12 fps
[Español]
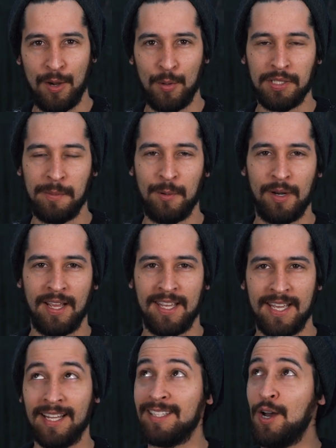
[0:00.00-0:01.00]
las luces porque
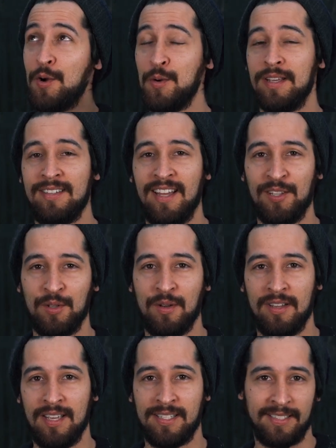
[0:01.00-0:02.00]
ya estaba
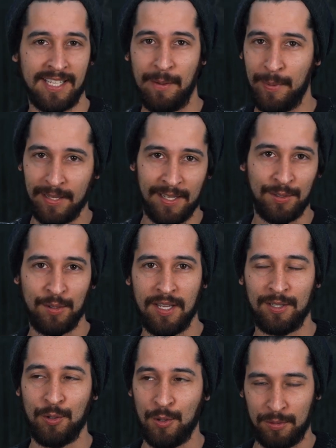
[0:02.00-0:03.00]
oscureciendo y se estaba perdiendo
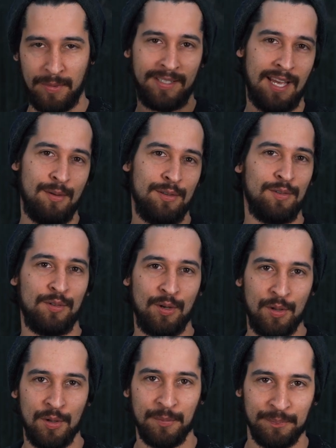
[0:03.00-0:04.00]
ya todo, me estaba viendo
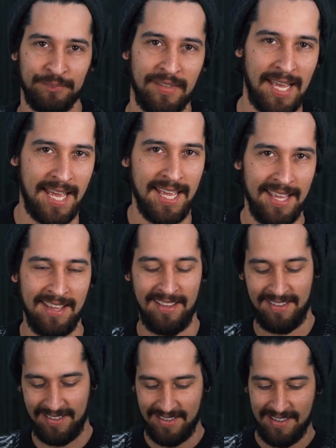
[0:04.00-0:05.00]
solo yo.
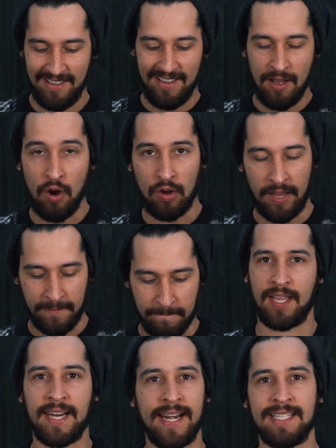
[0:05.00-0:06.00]
Ok,
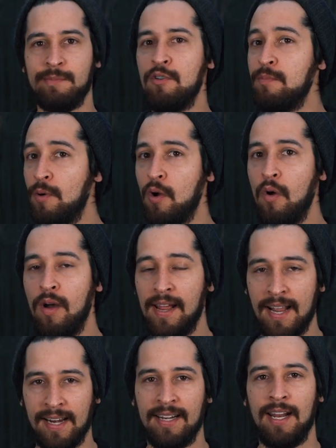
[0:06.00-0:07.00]
regresemos un poco a
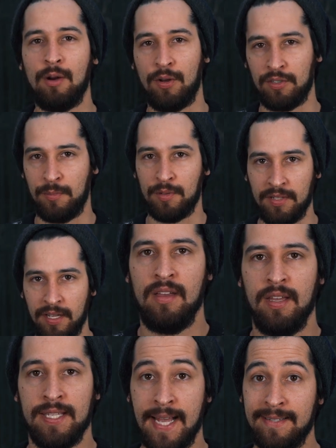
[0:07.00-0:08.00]
la regla del 4%.
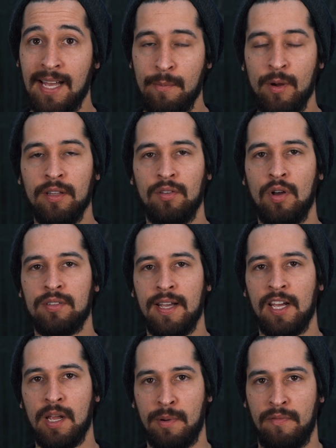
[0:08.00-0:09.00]
Ya sabemos
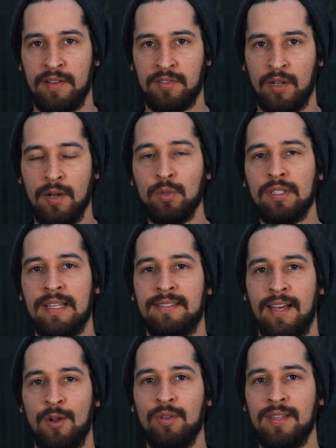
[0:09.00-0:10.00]
entonces que los profesores
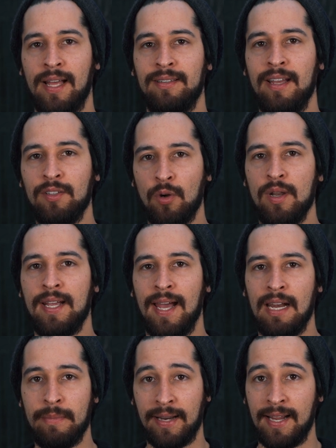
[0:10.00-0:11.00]
utilizaron data
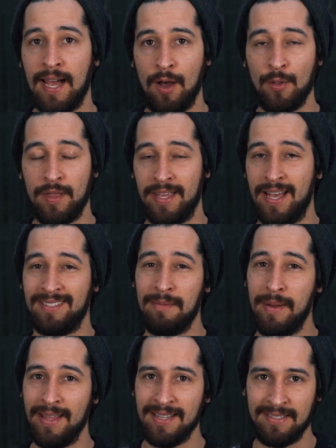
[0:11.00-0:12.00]
histórica del mercado desde hace
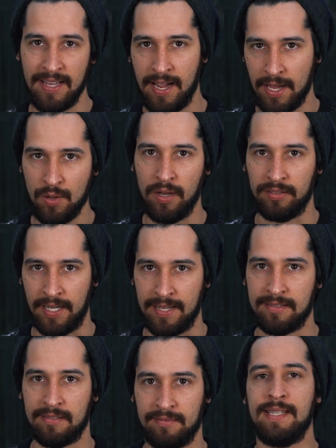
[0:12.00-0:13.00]
más de 100 años atrás